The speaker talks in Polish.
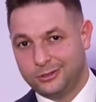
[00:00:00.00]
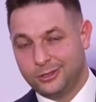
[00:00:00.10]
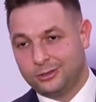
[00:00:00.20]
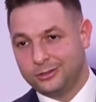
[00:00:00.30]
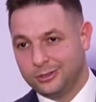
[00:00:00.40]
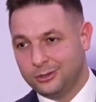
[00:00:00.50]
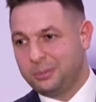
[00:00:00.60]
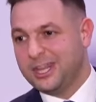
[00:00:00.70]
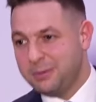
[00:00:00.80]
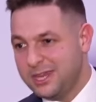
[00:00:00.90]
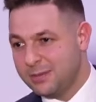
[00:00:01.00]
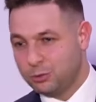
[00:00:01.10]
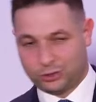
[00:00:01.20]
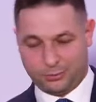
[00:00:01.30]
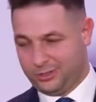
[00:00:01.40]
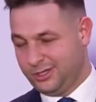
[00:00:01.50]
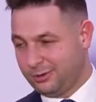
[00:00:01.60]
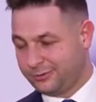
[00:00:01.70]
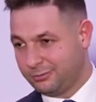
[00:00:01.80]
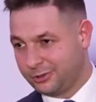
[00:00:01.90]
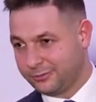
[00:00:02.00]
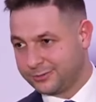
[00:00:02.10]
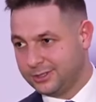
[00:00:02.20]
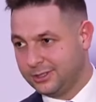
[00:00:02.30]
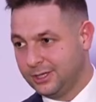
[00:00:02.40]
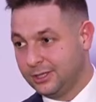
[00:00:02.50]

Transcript: No, no bynajmniej nie był to Bronisław Komorowski.